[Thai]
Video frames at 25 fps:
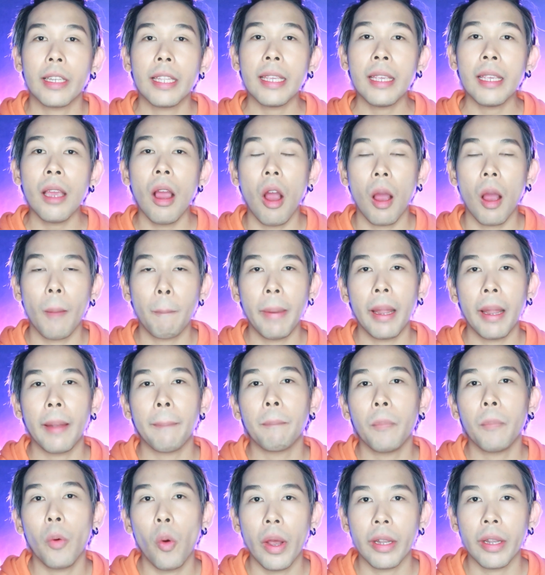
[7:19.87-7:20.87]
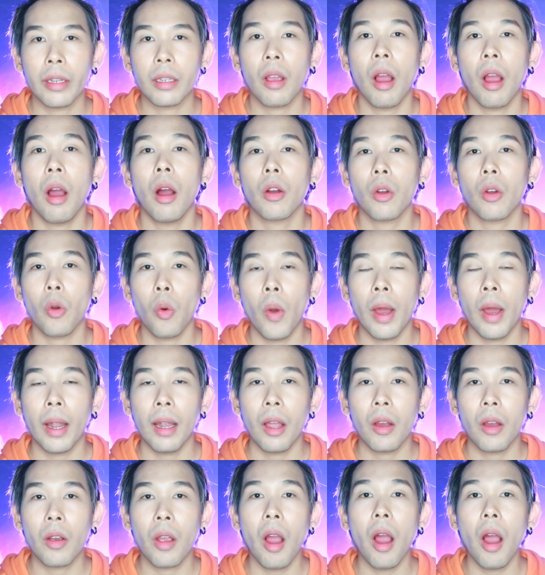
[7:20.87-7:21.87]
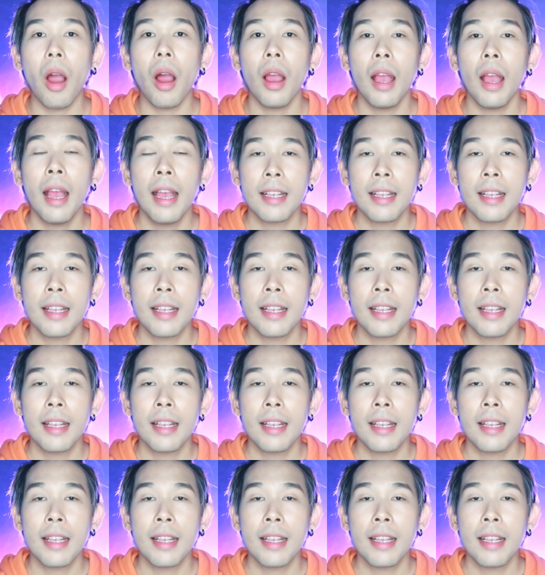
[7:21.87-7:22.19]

ที่ออกปั่นป่วนก่อกวนแล้วก็